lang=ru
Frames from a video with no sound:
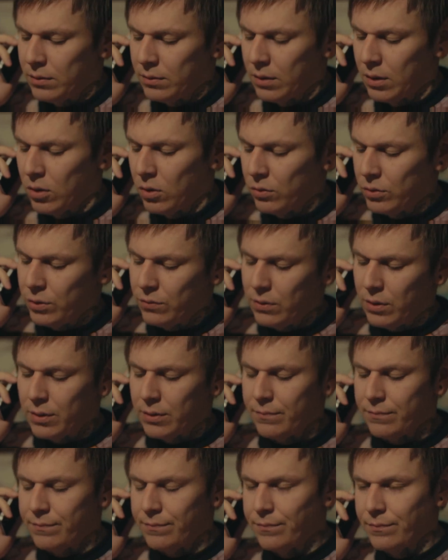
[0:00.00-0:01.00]
Здорово, чувак.
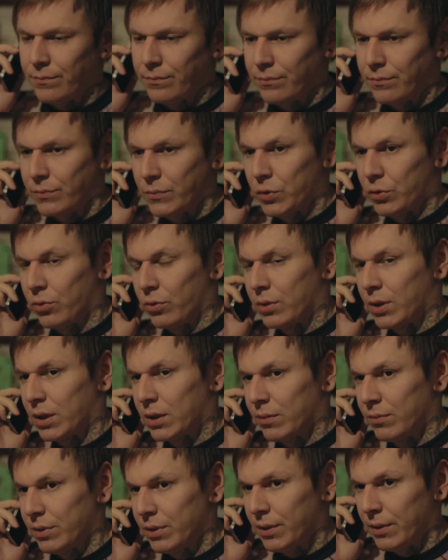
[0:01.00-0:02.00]
Ну что, как
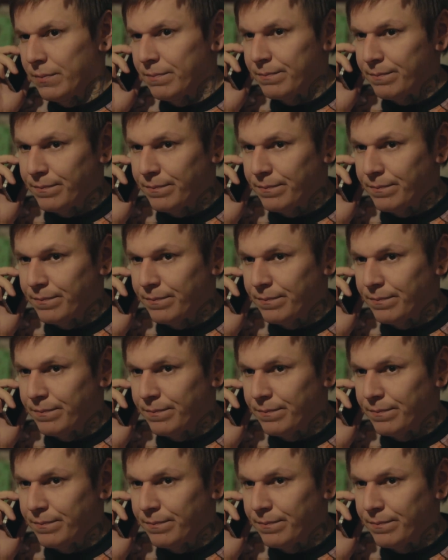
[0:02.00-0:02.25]
там дела?